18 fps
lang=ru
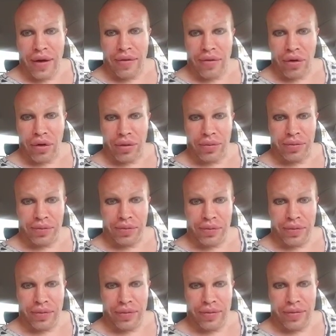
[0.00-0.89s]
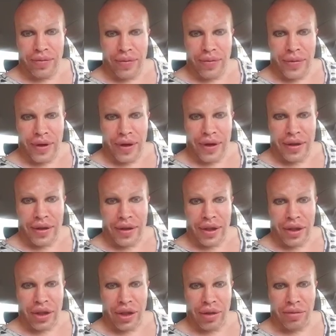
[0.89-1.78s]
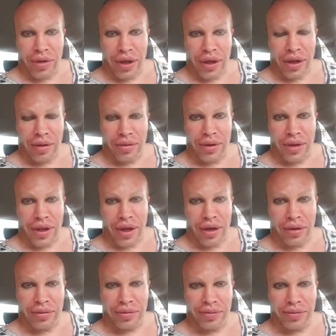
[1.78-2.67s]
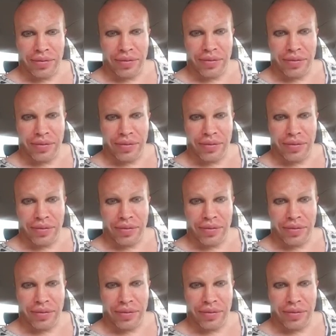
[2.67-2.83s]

Вот. Зачем таким стал?